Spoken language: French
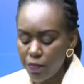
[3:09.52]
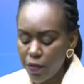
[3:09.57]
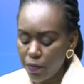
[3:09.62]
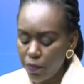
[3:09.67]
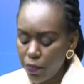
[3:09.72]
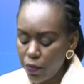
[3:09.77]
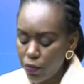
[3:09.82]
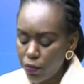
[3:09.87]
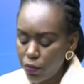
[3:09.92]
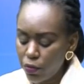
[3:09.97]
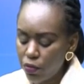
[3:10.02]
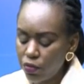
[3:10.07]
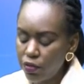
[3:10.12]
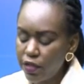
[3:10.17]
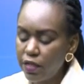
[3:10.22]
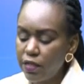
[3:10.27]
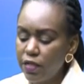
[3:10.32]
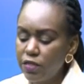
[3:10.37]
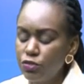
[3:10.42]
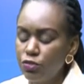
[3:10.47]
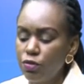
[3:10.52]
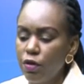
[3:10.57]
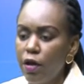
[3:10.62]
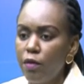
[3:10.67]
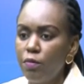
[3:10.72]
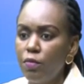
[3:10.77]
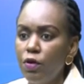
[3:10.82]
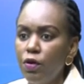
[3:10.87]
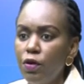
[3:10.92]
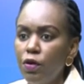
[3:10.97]
D'abord, condamnation
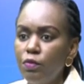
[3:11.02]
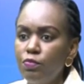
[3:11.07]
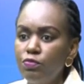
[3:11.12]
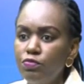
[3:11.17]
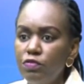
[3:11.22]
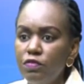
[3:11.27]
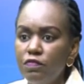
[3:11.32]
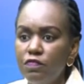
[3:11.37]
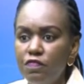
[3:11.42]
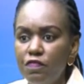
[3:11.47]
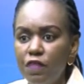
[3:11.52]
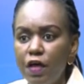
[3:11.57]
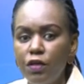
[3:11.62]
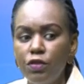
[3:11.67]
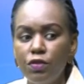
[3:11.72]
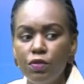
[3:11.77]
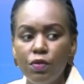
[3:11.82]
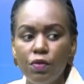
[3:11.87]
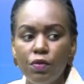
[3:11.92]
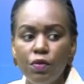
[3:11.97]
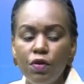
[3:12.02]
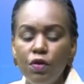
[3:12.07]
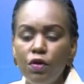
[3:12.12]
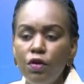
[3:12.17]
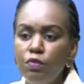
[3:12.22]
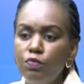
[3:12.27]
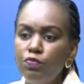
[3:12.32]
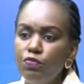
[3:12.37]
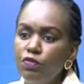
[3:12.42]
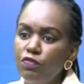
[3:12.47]
à mort, puis 20 ans,
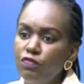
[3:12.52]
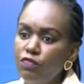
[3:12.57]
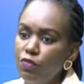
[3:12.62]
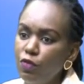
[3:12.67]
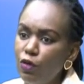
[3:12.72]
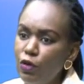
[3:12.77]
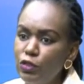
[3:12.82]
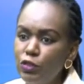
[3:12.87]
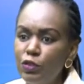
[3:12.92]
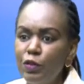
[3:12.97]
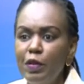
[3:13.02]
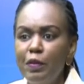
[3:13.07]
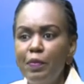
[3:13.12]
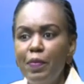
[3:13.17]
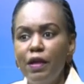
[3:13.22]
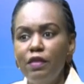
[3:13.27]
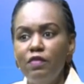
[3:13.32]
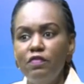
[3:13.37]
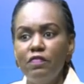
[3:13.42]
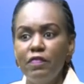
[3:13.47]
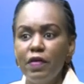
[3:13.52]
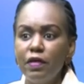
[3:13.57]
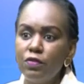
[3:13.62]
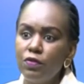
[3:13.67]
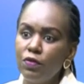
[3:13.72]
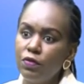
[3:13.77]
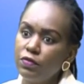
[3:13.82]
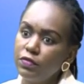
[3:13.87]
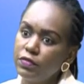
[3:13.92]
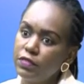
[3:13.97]
vous ne consommez pas les
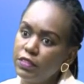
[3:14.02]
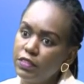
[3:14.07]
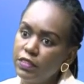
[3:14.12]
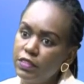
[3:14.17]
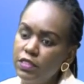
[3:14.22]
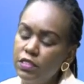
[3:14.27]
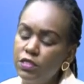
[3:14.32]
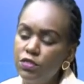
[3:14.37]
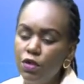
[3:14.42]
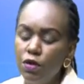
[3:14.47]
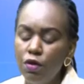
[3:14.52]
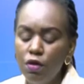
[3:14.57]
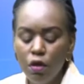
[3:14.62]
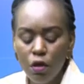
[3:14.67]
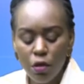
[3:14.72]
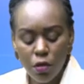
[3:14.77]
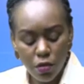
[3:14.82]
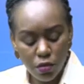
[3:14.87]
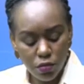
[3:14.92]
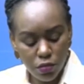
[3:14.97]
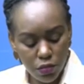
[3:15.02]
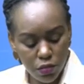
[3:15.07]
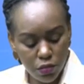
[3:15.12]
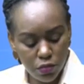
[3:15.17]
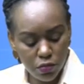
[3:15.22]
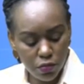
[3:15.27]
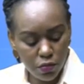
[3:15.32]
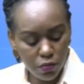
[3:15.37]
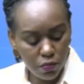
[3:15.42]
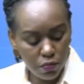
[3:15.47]
20 ans, c'est 10 ans,
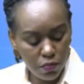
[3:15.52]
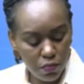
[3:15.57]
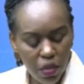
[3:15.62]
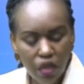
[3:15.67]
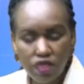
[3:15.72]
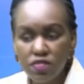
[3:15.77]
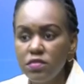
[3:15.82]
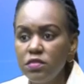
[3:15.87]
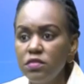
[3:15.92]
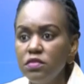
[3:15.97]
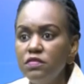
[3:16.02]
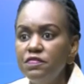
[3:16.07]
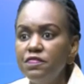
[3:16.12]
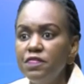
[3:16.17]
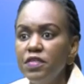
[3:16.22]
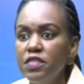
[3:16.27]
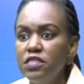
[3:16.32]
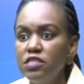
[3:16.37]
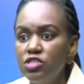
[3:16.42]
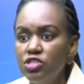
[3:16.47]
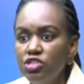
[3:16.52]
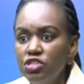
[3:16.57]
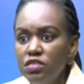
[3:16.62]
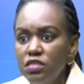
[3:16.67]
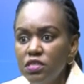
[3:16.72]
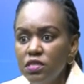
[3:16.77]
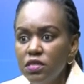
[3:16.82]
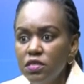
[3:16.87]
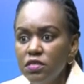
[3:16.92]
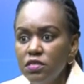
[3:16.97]
dites euh, merci Félix
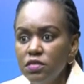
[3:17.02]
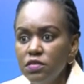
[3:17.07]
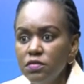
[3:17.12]
Tshisekedi.